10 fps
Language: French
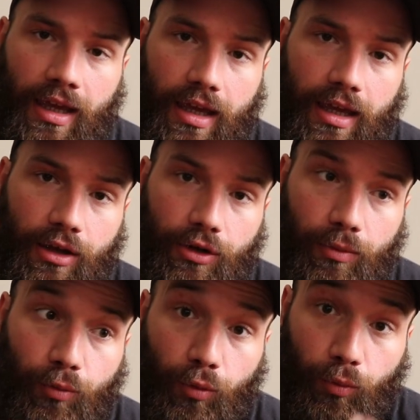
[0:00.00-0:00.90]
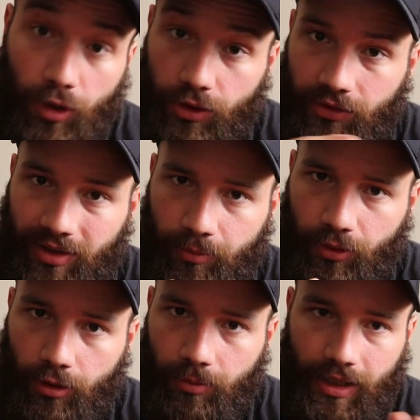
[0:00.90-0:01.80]
et euh, mon mois de
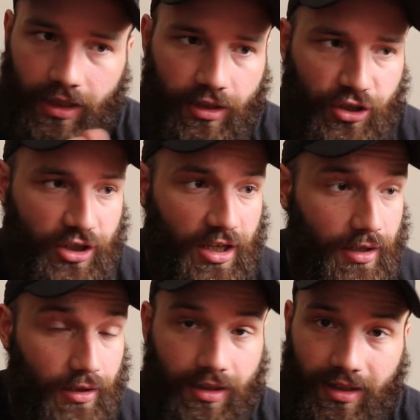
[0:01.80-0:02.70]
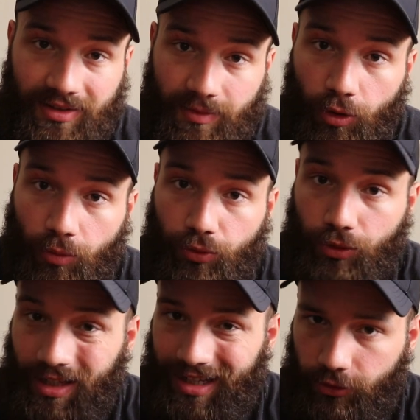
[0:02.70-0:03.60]
septembre est déjà euh, quasiment
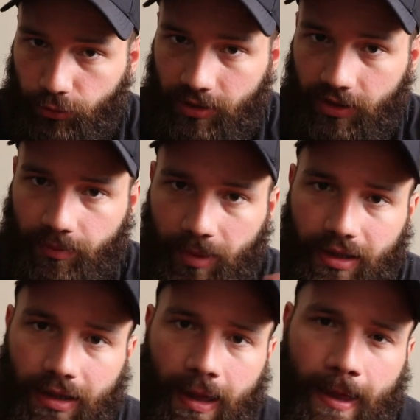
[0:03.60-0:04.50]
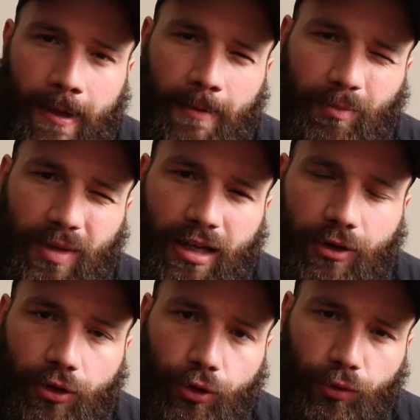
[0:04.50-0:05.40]
bouqué à toutes les semaines. Mais
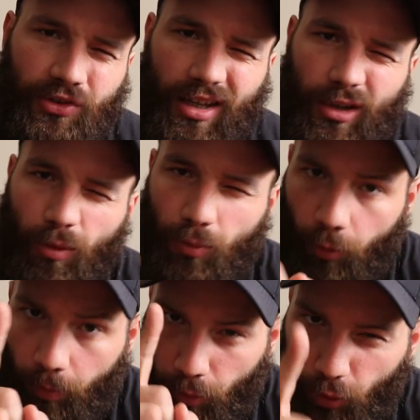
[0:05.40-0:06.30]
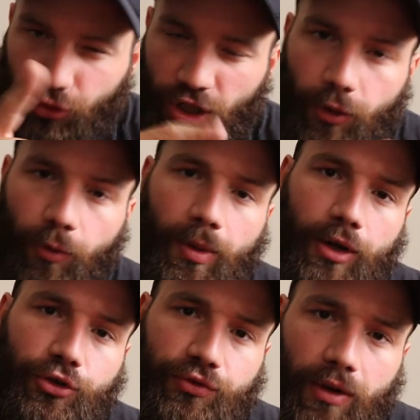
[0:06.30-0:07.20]
euh, concernant mon prochain
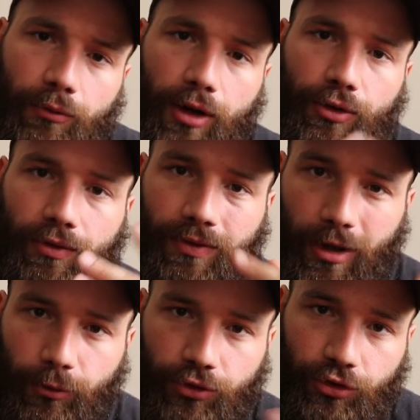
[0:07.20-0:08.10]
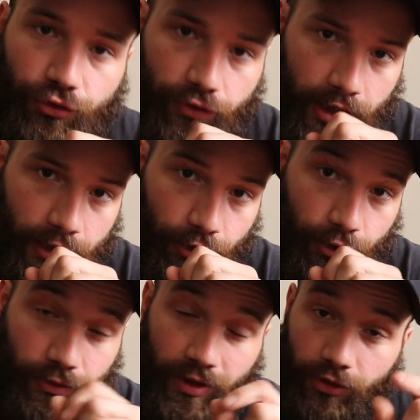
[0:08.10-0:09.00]
combat que je vais avoir le 20 août, je vais
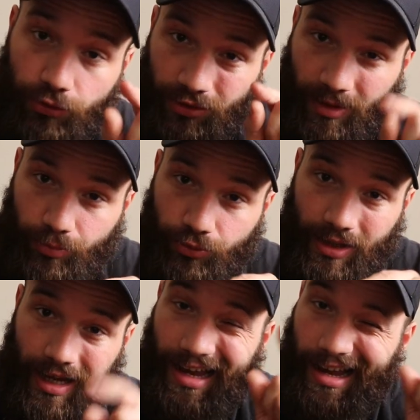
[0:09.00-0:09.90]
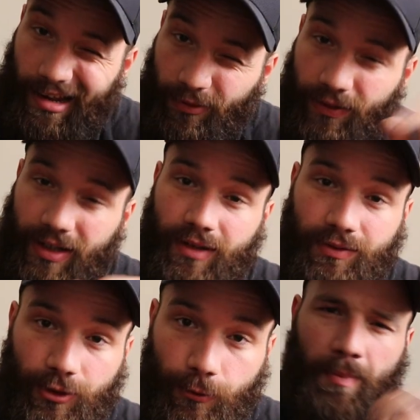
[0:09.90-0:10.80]
revenir sur ça plus tard à la fin de la
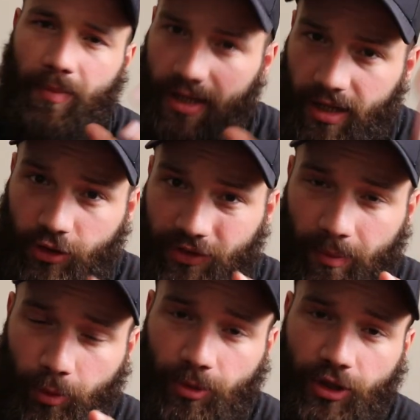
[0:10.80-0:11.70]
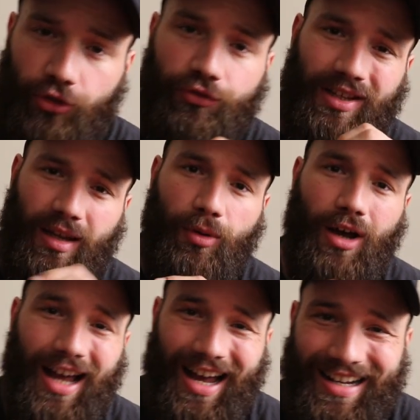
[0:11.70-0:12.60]
vidéo. Mais là, dans un premier temps, je vais
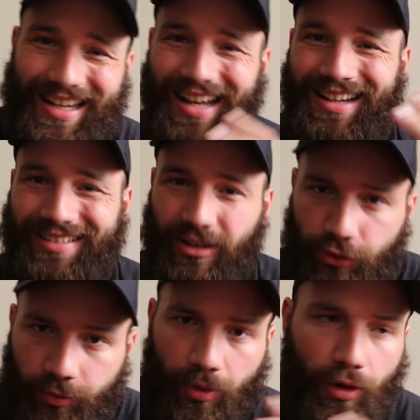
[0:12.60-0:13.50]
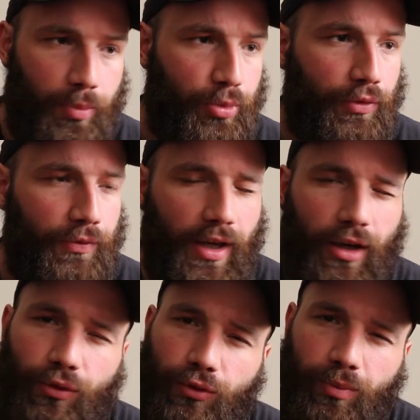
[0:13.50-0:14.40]
d'abord aller à la salle de sport pour
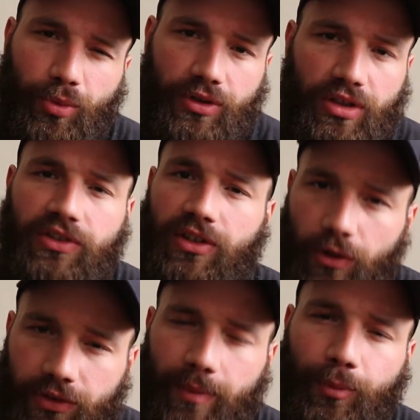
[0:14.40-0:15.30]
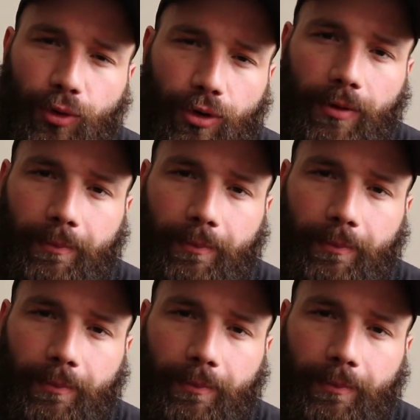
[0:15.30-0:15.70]
faire une petite séance épaule